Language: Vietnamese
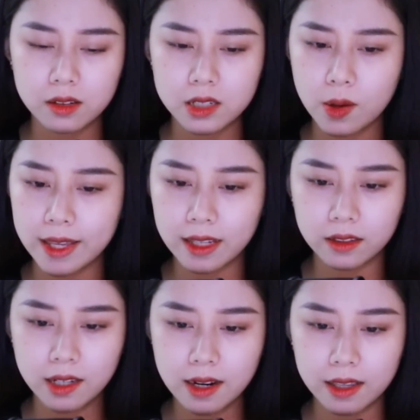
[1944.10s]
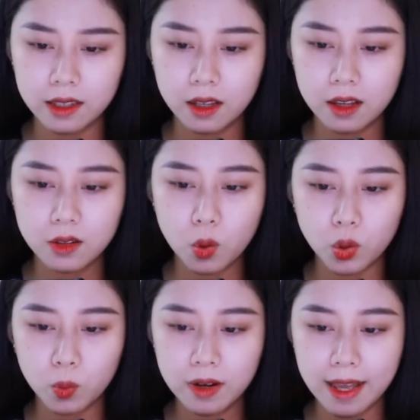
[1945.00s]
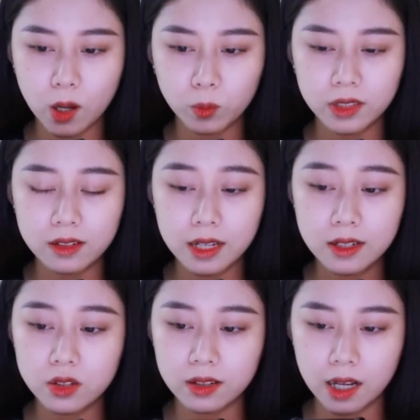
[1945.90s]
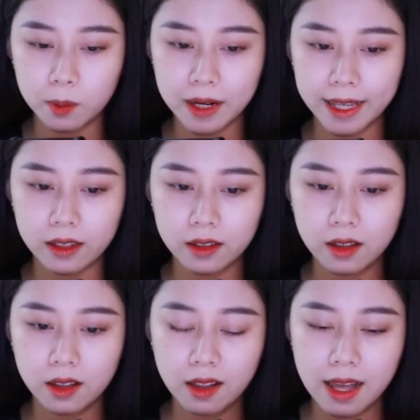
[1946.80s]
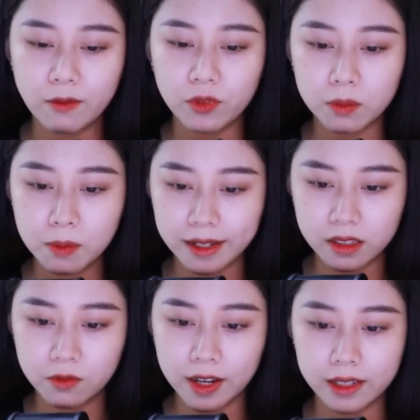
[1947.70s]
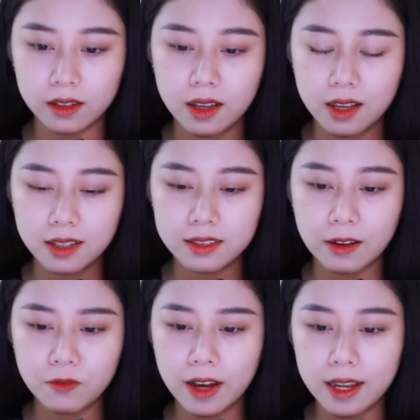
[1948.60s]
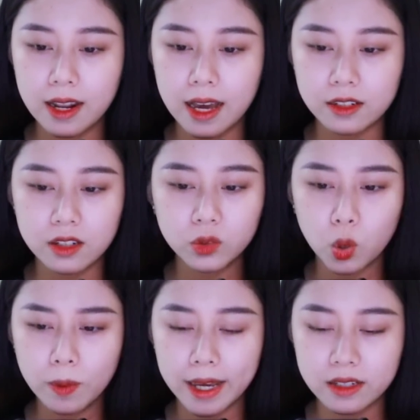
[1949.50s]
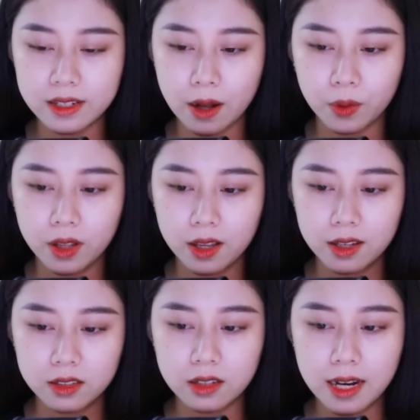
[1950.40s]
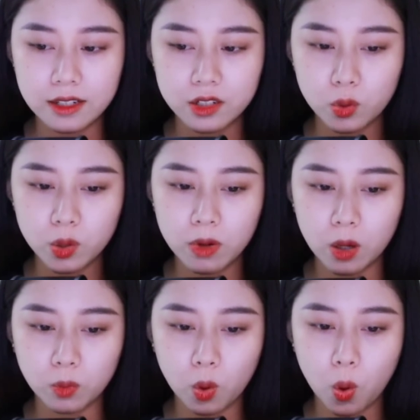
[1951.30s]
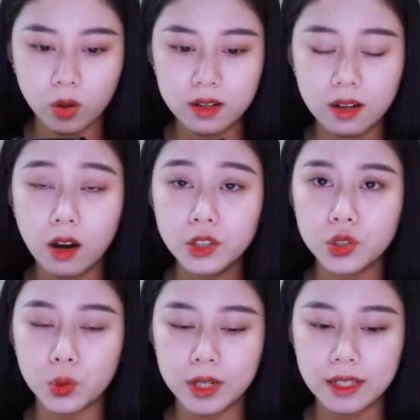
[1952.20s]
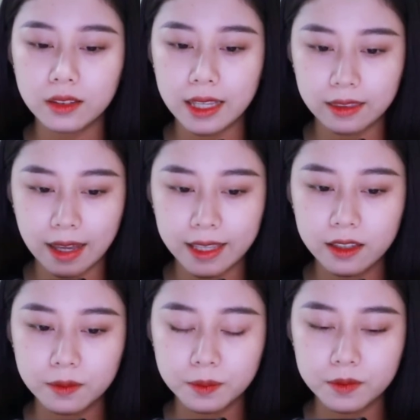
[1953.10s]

Sao lại thành thế này? Cô đúng là không tính đến trường hợp này. Anh vững mạnh như vậy, Chẳng phải là rất tốt hay sao Chỉ là sâu trong lòng cô cứ khó chịu đến tê tái